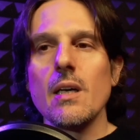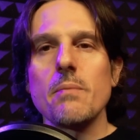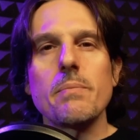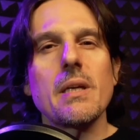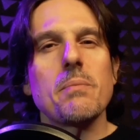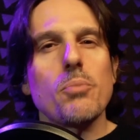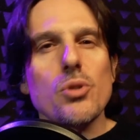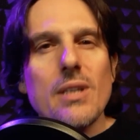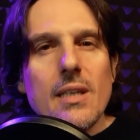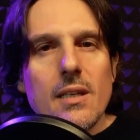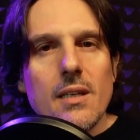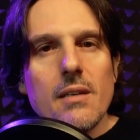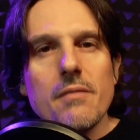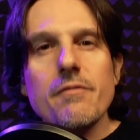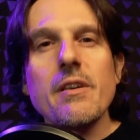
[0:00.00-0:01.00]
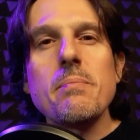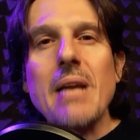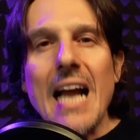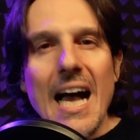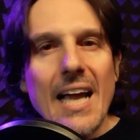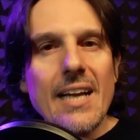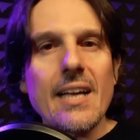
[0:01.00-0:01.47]
per poter
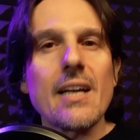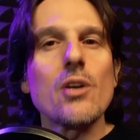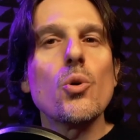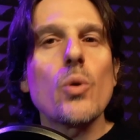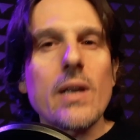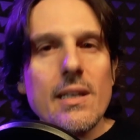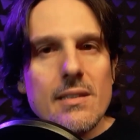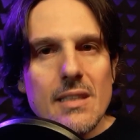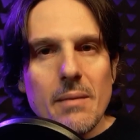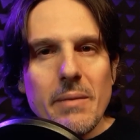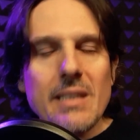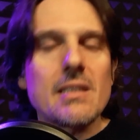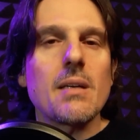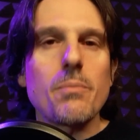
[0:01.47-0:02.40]
vibrare correttamente